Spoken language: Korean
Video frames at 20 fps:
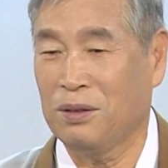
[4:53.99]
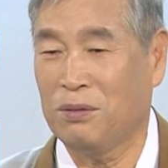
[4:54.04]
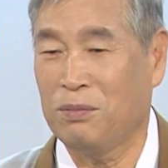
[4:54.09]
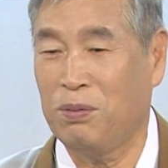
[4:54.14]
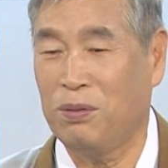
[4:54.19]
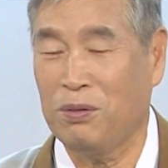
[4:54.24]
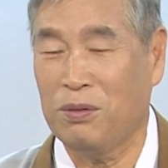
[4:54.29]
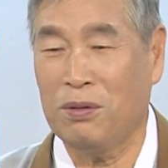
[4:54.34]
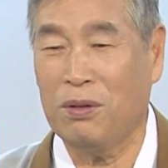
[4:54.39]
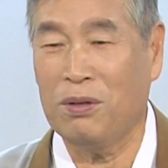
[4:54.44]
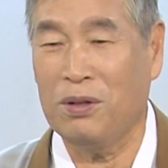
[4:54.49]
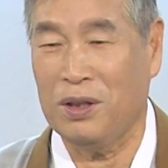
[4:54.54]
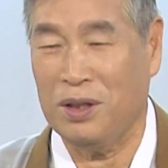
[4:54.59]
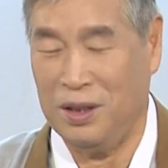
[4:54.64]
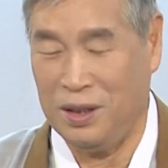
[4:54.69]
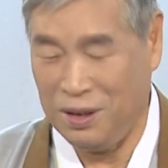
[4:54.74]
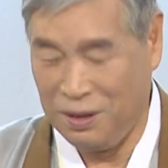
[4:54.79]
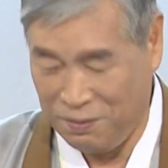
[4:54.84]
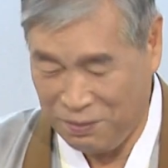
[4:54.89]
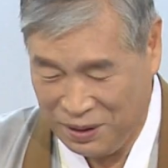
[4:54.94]
불공을
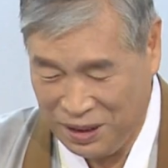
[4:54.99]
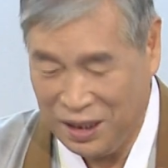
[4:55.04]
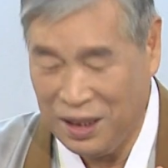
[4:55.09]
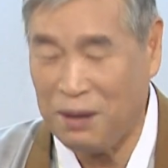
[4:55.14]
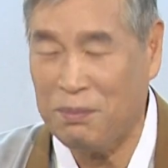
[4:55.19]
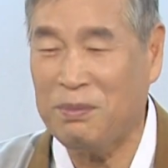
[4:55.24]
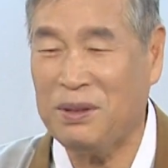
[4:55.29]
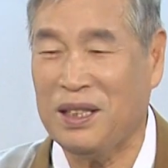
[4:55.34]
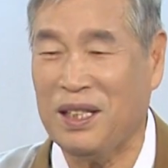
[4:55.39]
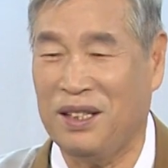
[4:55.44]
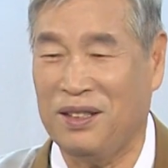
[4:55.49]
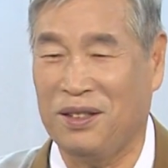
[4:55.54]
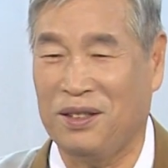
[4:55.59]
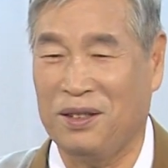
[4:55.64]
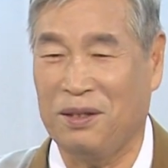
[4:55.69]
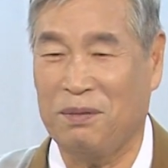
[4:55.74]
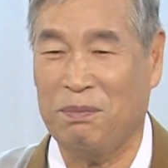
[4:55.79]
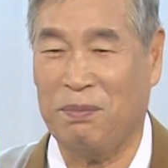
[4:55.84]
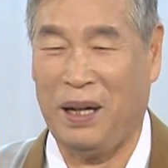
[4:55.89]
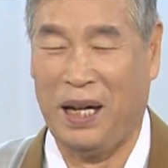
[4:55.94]
엄청
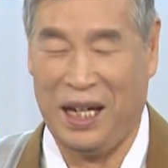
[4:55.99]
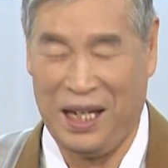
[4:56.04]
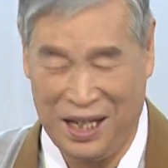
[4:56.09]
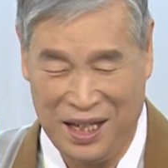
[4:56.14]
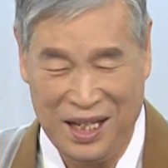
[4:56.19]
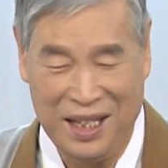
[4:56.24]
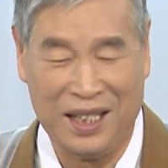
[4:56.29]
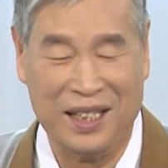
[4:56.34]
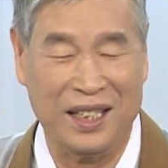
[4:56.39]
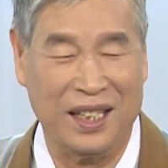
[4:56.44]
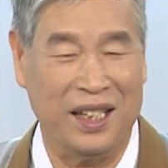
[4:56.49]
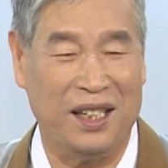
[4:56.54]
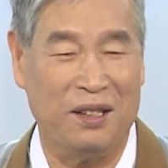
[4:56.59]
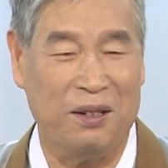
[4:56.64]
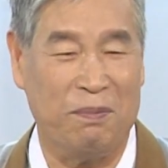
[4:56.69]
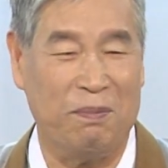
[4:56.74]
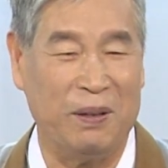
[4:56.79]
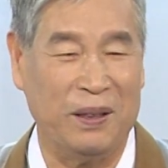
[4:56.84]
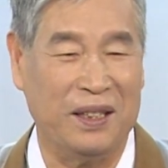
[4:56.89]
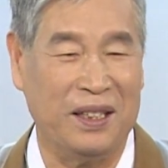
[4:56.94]
합니다요. 매일
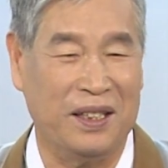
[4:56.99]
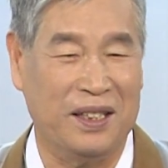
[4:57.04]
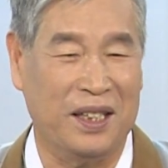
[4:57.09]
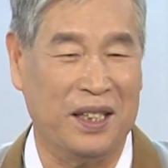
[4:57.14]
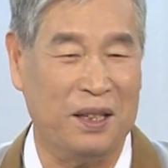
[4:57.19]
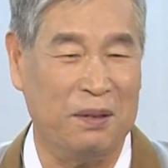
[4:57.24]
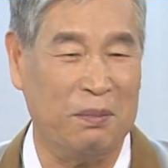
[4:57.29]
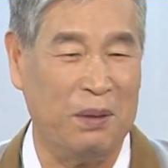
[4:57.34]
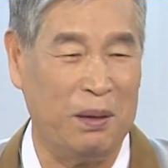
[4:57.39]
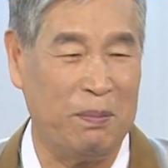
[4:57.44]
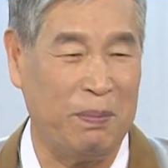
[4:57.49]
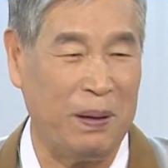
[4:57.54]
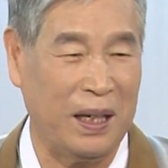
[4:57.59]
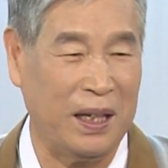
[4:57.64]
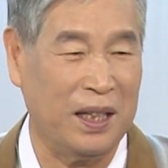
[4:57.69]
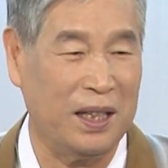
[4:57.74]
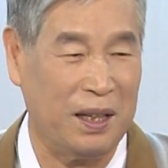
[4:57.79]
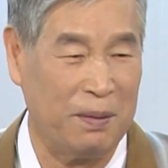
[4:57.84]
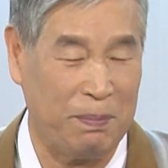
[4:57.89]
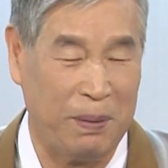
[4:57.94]
제가 보디 크림을
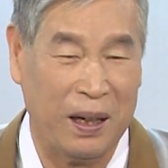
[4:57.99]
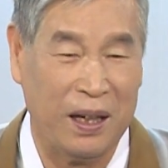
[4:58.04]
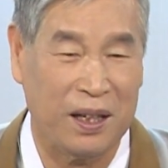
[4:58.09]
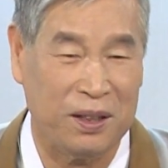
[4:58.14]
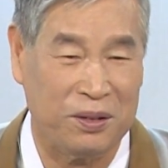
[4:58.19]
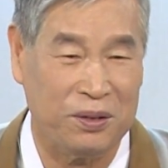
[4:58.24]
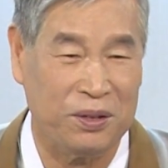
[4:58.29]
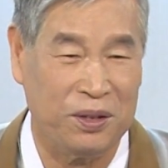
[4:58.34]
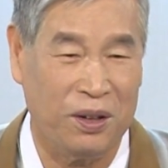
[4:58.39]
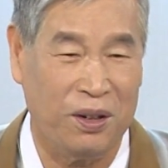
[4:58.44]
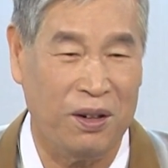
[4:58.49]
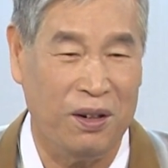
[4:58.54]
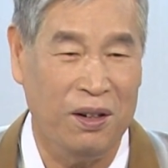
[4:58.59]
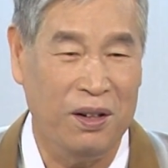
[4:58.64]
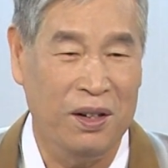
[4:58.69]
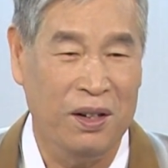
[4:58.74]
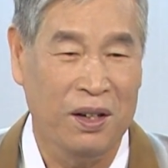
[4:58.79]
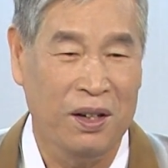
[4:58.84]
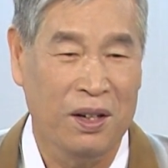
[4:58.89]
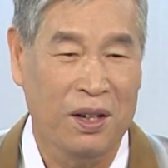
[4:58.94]
발에다 발라줘요.
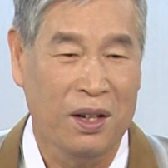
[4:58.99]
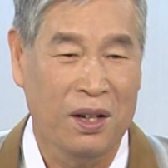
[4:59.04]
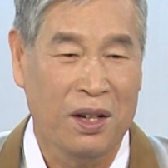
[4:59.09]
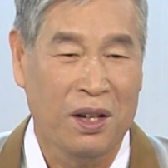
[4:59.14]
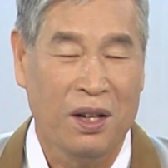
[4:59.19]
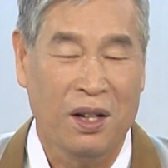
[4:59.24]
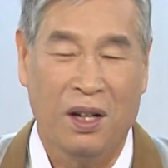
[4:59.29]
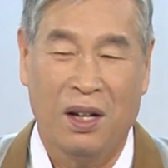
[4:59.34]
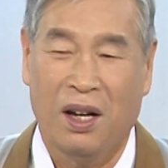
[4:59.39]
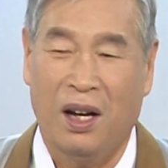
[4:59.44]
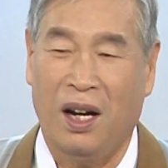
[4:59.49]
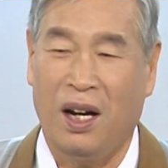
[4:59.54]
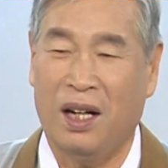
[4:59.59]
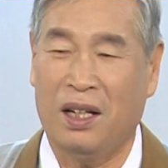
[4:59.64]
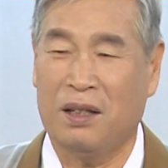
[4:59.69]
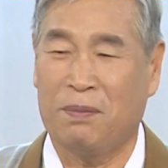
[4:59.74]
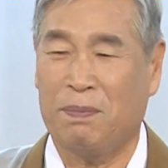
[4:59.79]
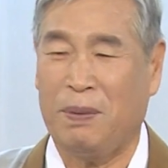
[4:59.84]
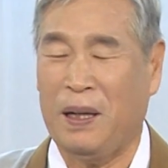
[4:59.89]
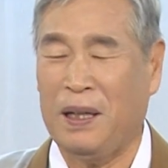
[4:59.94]

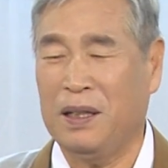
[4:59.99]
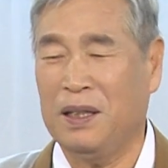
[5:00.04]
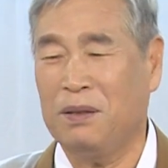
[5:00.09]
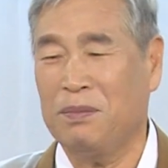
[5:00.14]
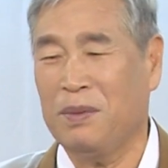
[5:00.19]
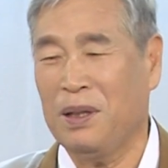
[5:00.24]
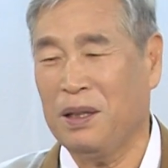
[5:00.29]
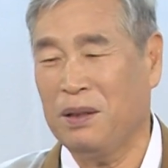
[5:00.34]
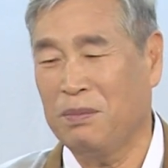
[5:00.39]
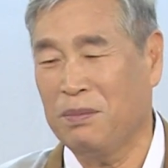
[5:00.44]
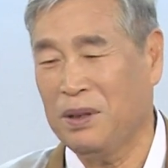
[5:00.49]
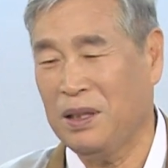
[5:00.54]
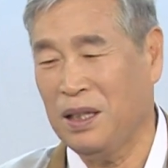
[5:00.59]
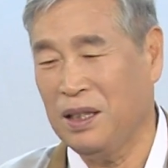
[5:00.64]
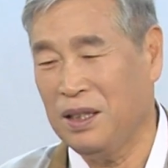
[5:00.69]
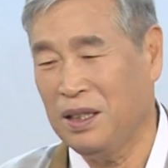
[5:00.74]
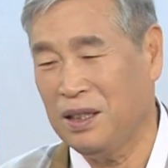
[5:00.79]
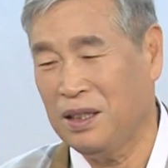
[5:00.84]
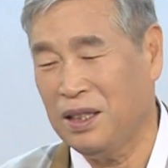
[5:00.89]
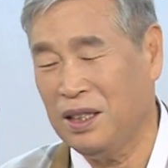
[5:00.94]
아이 발이
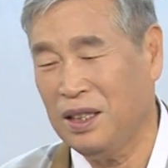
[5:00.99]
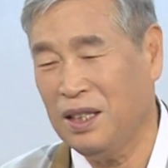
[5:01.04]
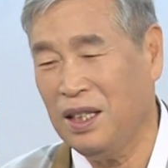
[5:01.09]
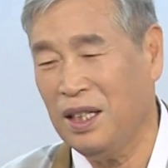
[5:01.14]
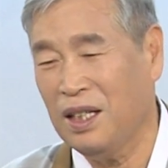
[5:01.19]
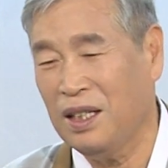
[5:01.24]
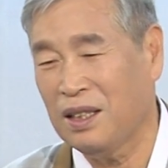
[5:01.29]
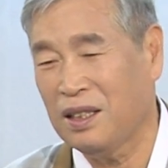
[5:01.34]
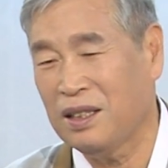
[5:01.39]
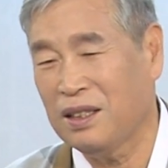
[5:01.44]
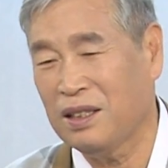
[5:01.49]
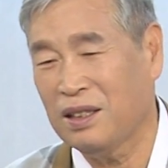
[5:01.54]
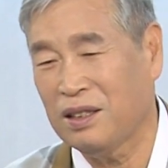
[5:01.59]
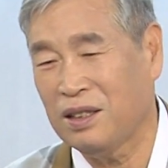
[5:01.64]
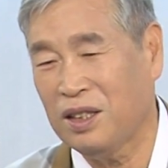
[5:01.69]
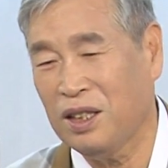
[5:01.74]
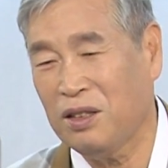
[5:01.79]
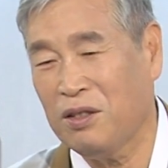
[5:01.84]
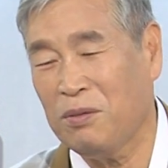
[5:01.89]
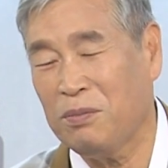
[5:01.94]
말입니다. 얘 뒤에 저
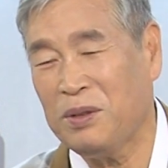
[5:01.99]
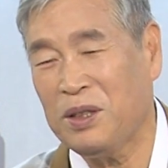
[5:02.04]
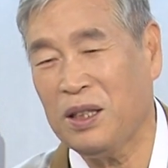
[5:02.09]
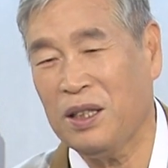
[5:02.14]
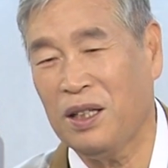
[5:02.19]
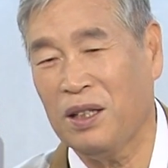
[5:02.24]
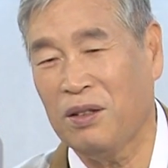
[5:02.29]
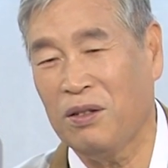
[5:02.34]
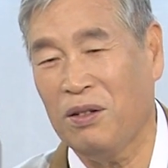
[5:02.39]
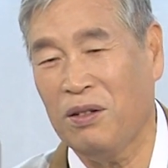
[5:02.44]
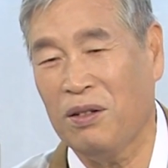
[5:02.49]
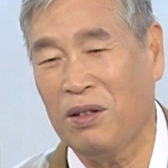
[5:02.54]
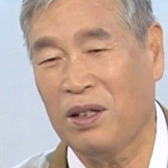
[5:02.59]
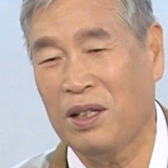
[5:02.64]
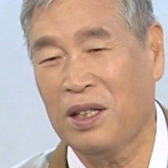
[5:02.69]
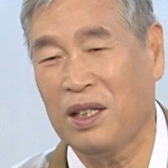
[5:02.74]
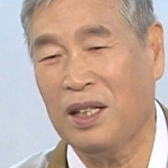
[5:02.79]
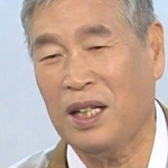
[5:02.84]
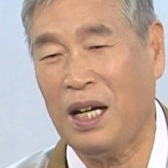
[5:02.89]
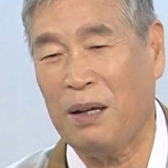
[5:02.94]
뒤꿈치가요.
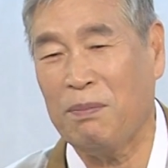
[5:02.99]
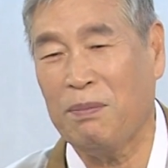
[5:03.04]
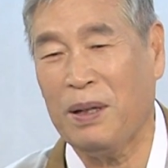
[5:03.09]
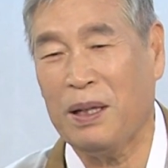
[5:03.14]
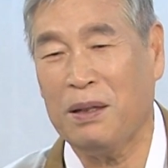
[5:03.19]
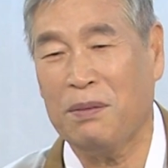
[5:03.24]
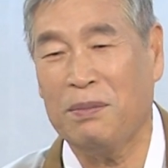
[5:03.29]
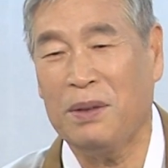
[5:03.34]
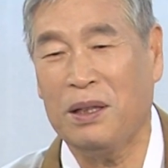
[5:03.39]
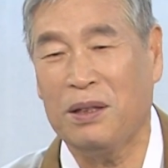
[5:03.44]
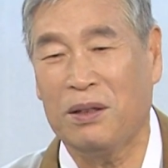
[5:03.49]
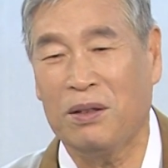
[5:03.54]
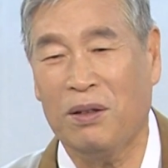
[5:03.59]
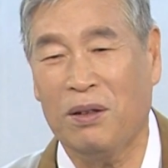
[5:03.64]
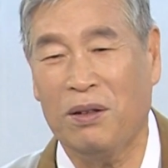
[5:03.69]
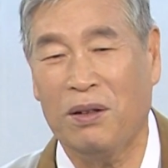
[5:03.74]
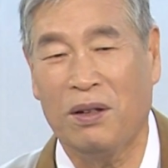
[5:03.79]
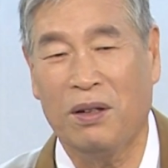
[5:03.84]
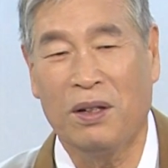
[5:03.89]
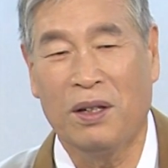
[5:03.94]
그걸 안
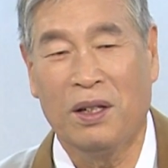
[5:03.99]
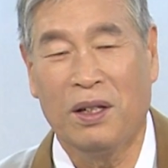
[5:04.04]
바르면요.